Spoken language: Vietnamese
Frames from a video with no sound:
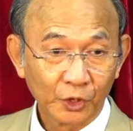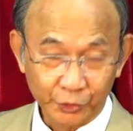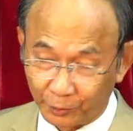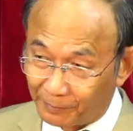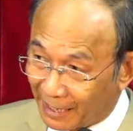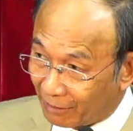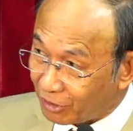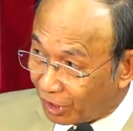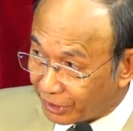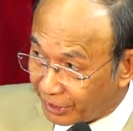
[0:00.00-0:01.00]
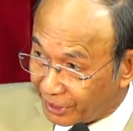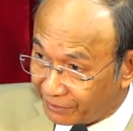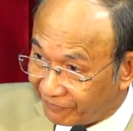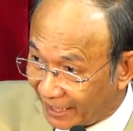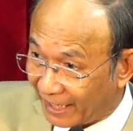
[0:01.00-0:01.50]
Chúa bảo con đi
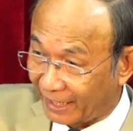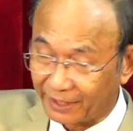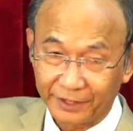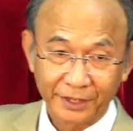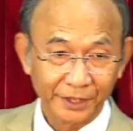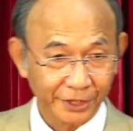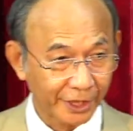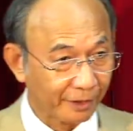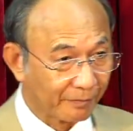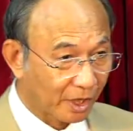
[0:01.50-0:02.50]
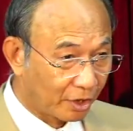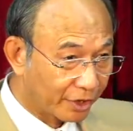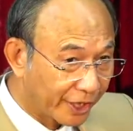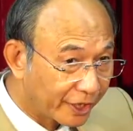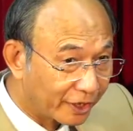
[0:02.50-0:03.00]
Nive nhưng mà con
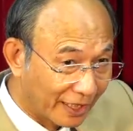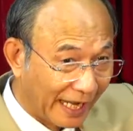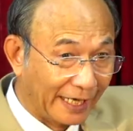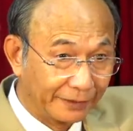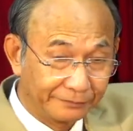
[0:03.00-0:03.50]
đi ngược lại.